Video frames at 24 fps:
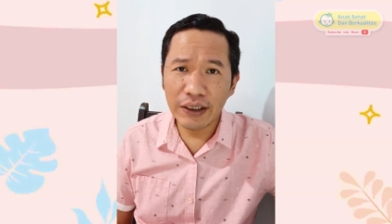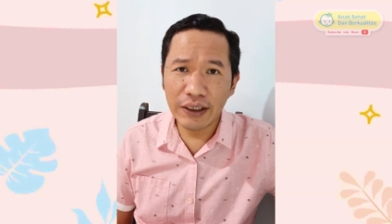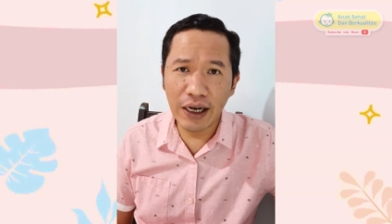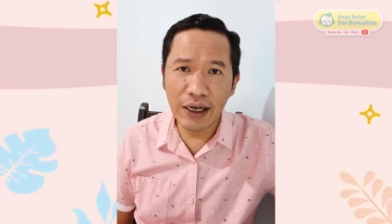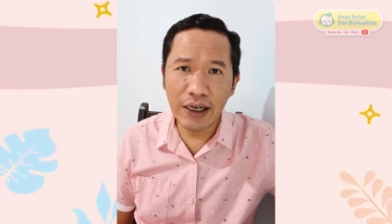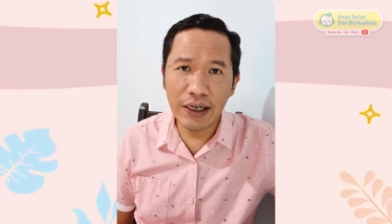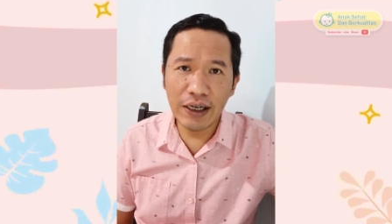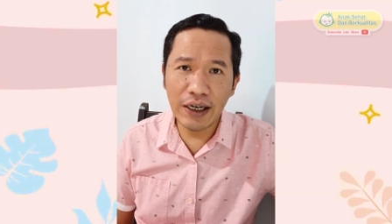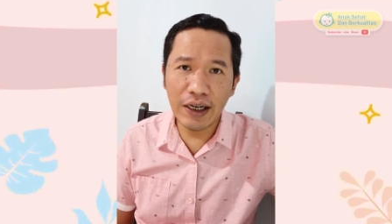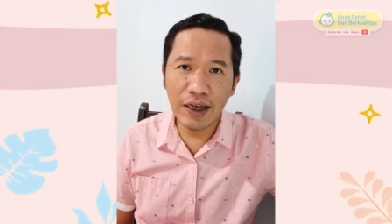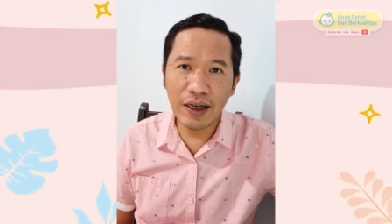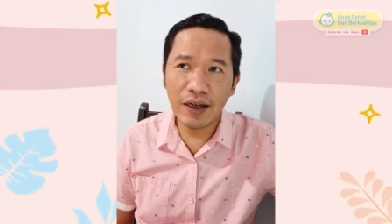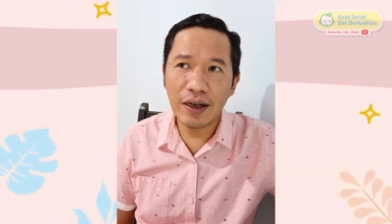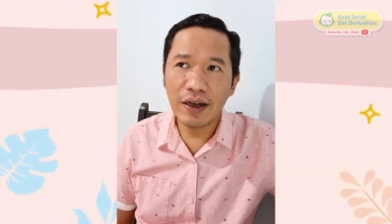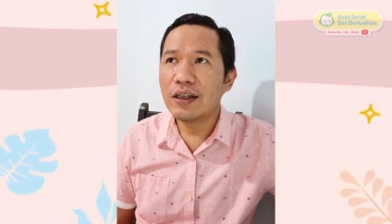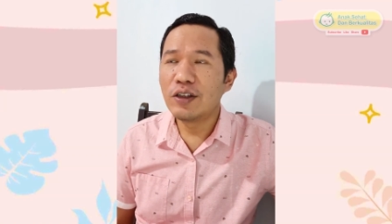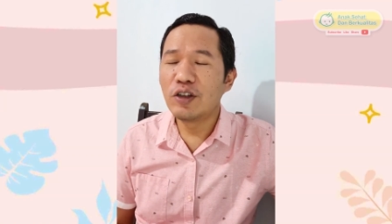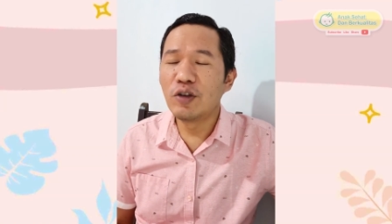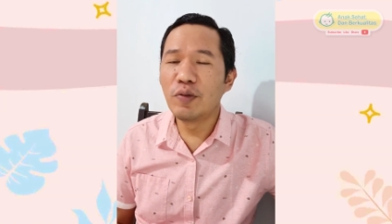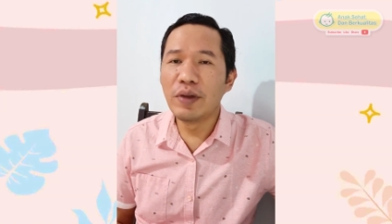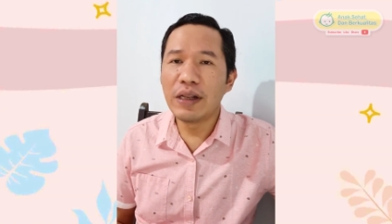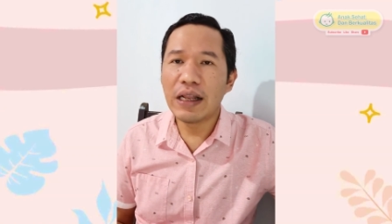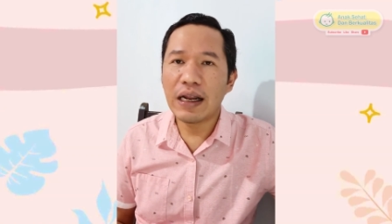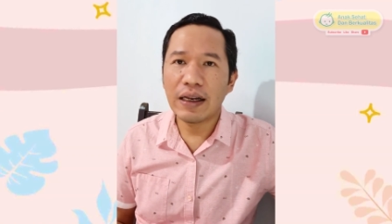Jadi,
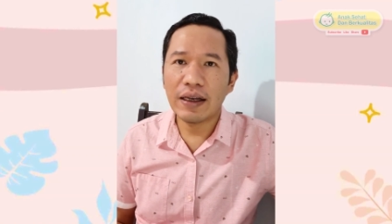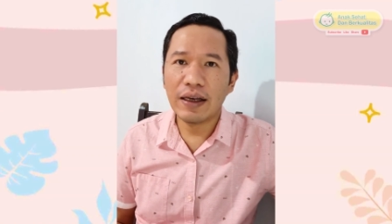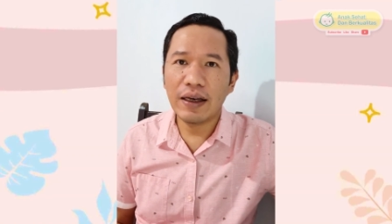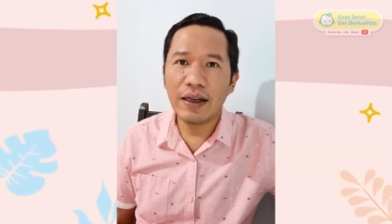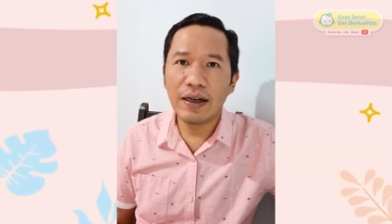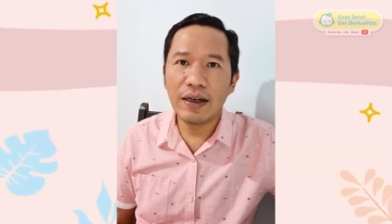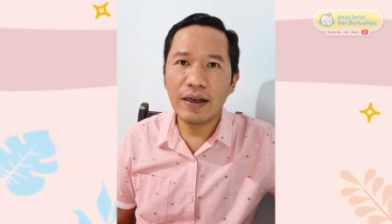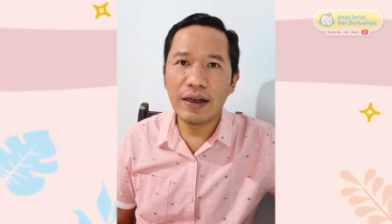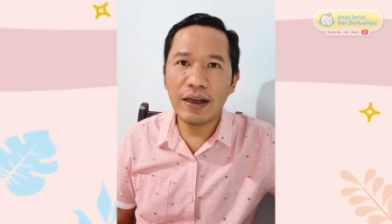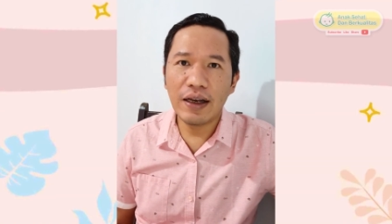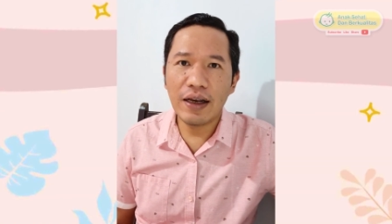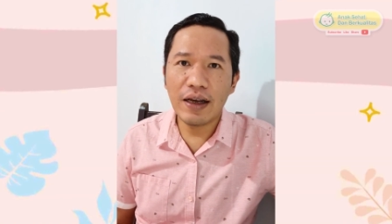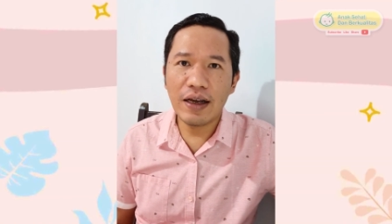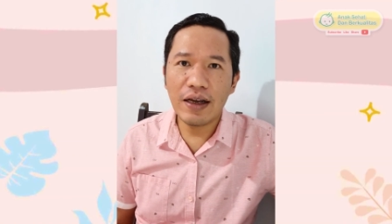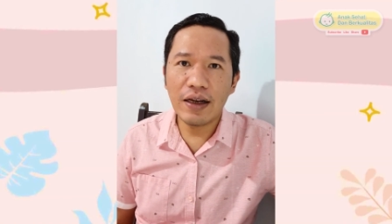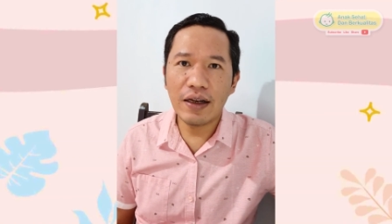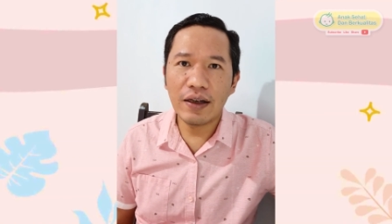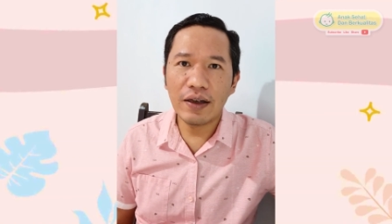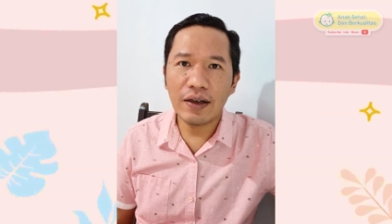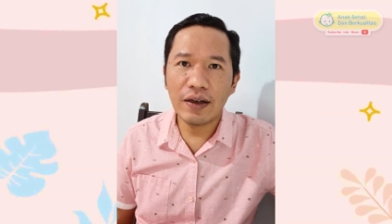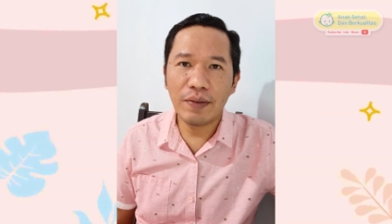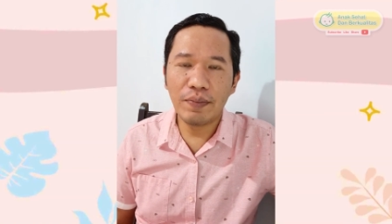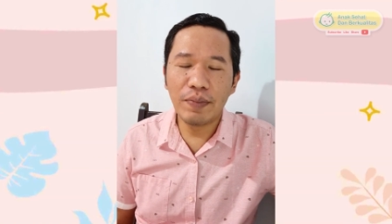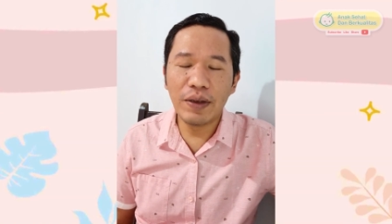zuminar
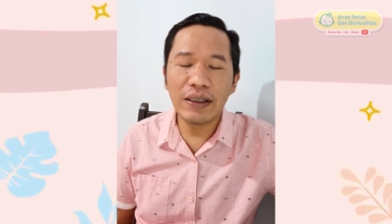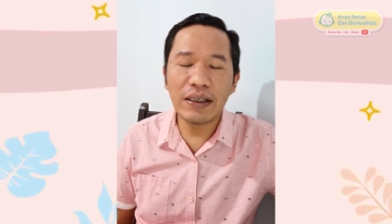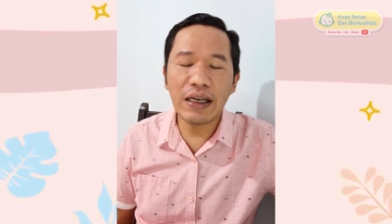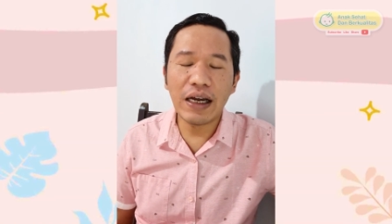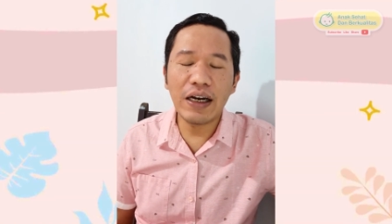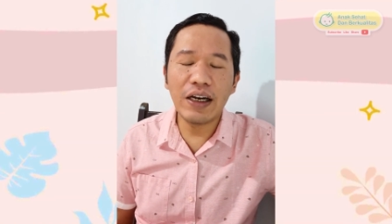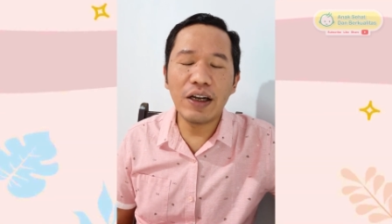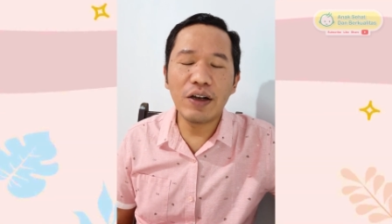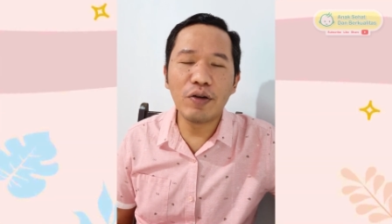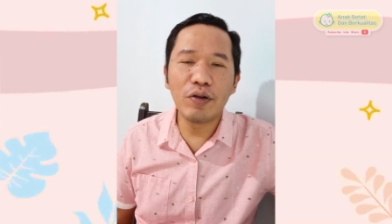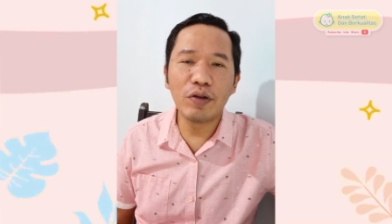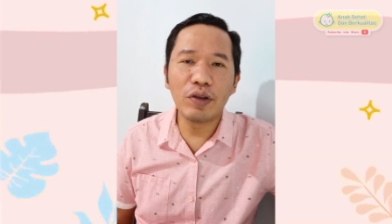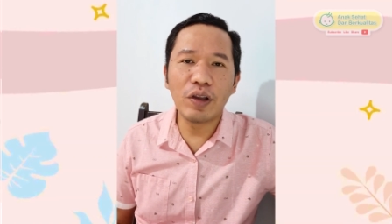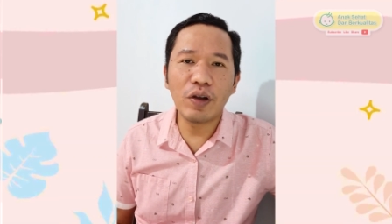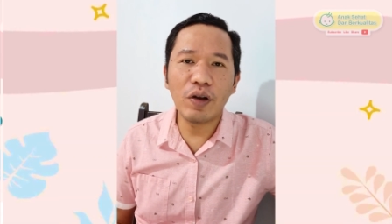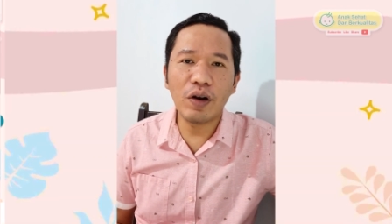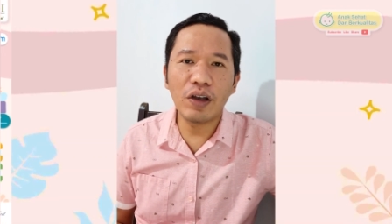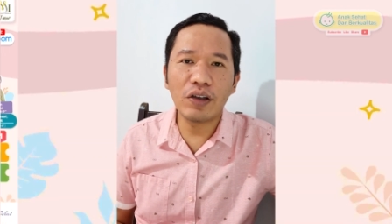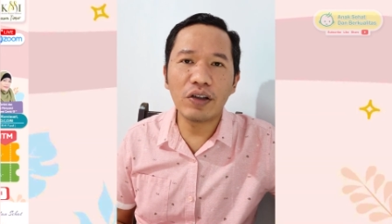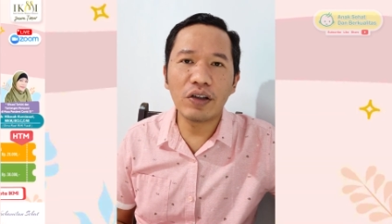ini bisa diikuti oleh